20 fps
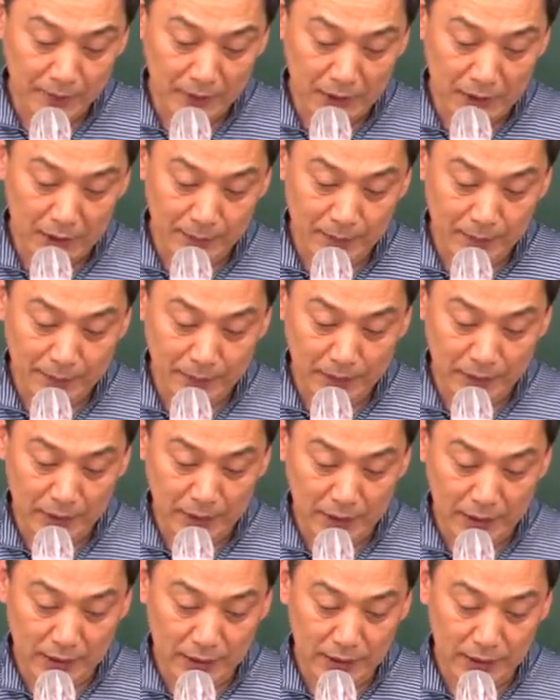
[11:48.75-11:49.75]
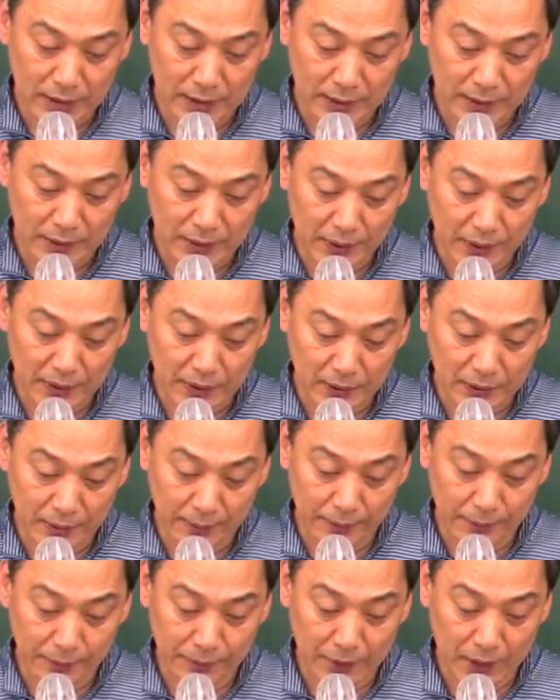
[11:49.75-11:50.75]
2번 보니까 진태가
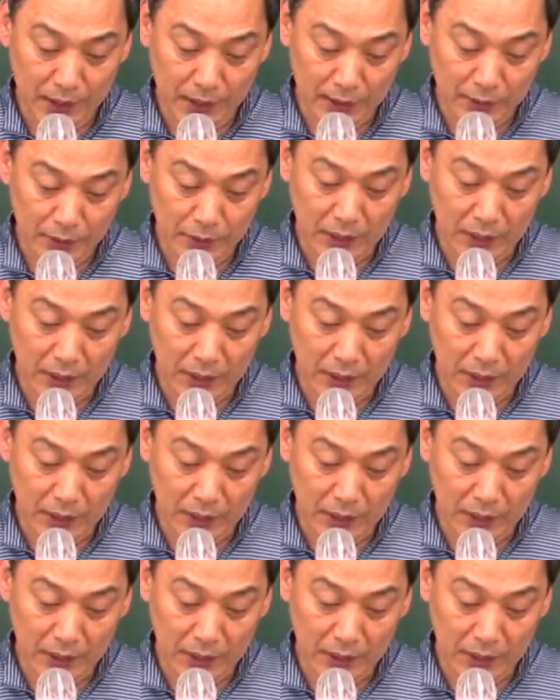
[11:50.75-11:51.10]
어렵다.